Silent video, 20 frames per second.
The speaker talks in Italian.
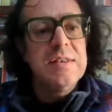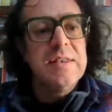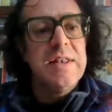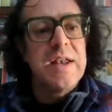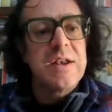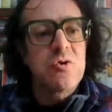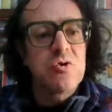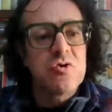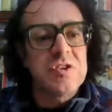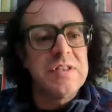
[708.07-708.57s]

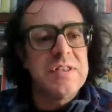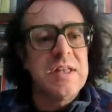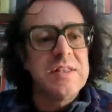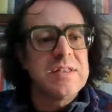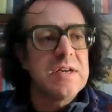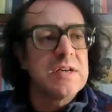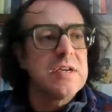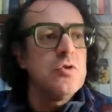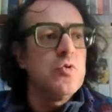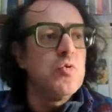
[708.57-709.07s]
della
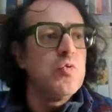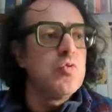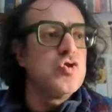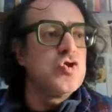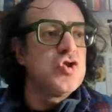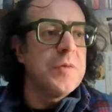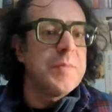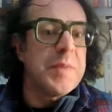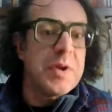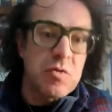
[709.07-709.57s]
cosiddetta
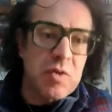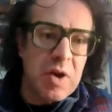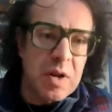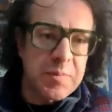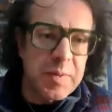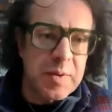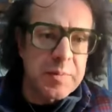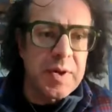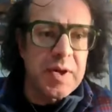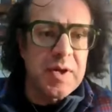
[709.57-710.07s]
rinuncia, ma non
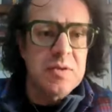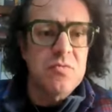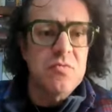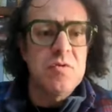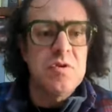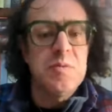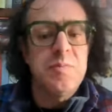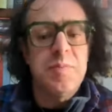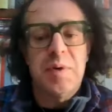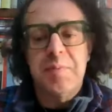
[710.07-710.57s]
al
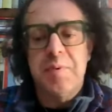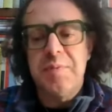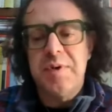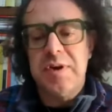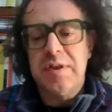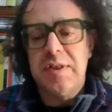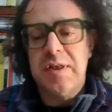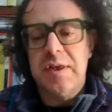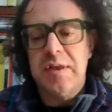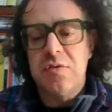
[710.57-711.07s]
papato di Papa
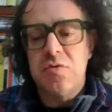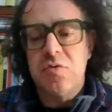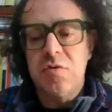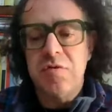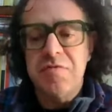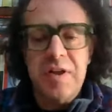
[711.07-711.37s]
Benedetto,